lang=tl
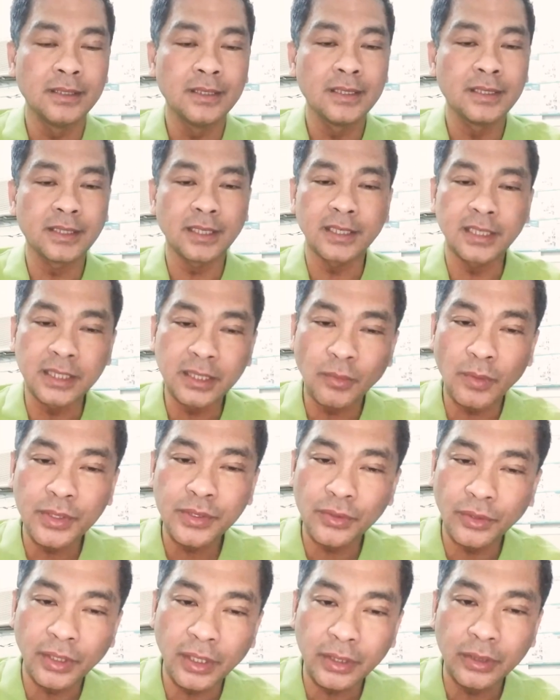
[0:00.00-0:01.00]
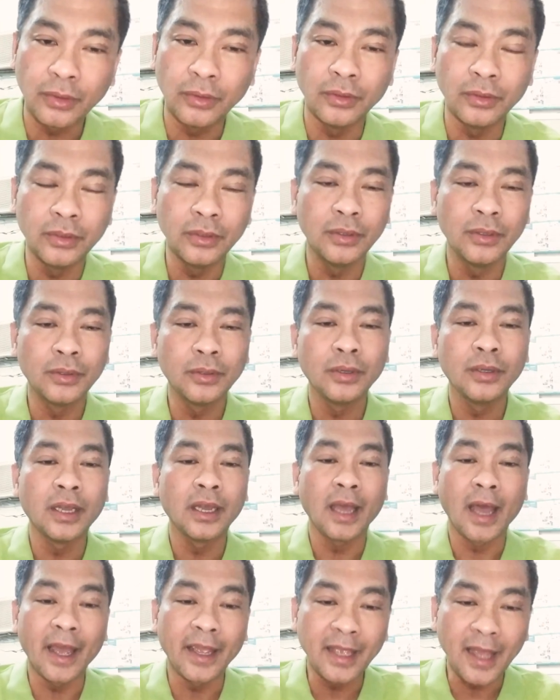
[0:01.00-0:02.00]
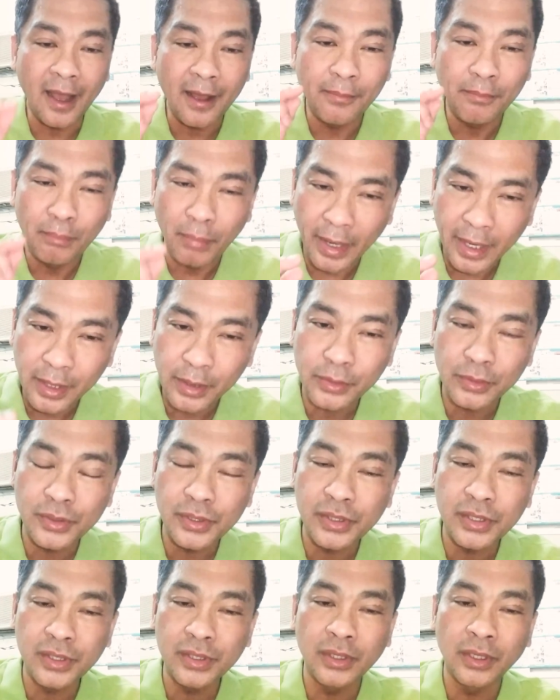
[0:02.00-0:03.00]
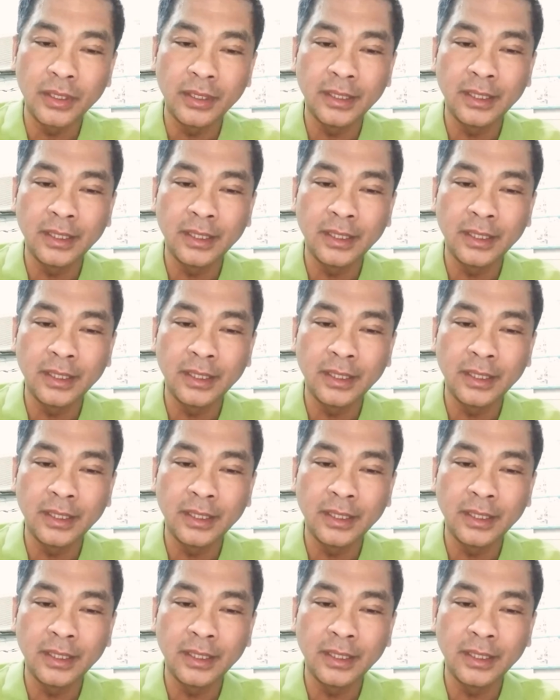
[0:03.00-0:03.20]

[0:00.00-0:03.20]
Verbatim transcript: sa sitwasyong ito ay ang virus.